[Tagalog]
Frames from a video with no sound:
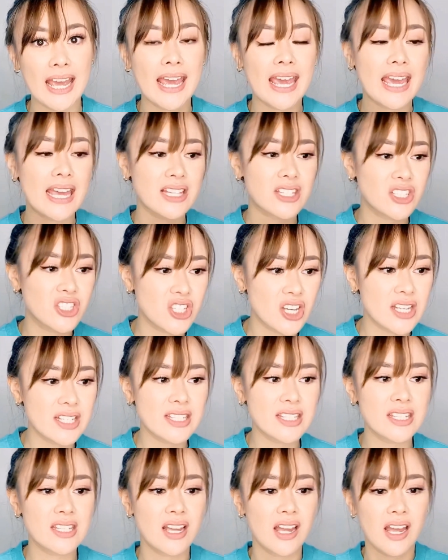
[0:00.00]
It's
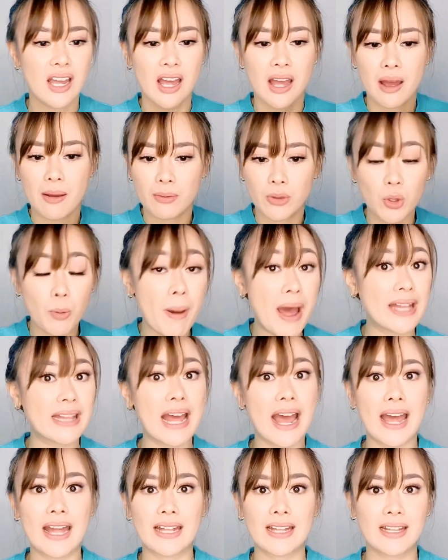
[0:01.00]
just
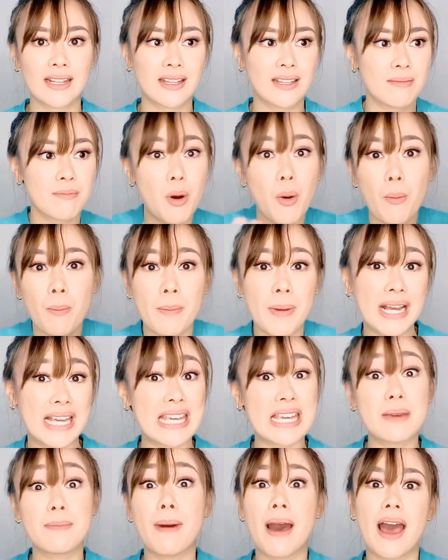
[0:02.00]
dumadaan,
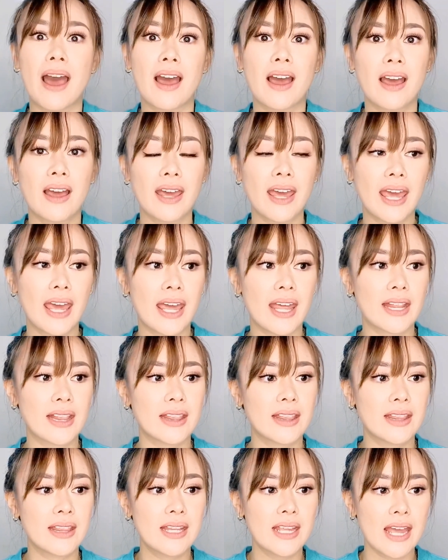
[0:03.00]
mag-iiba.
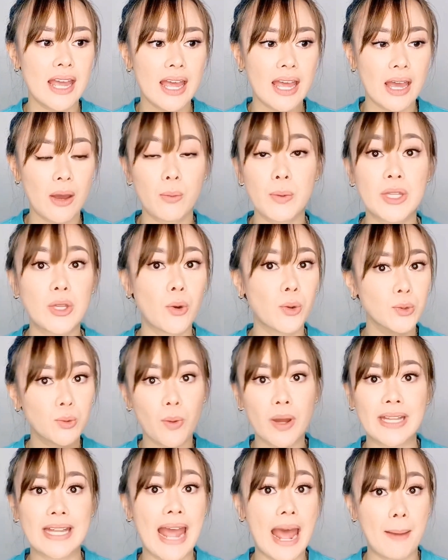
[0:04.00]
And we don't
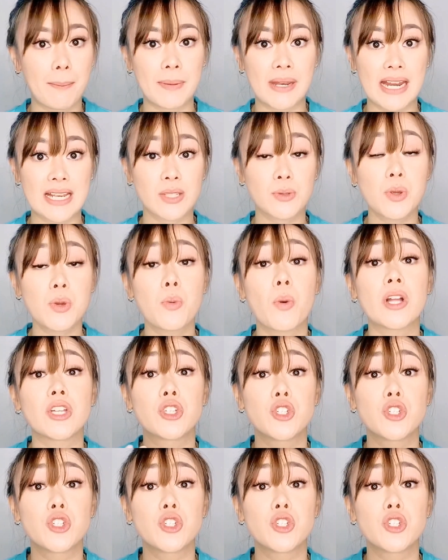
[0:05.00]
want happiness, we want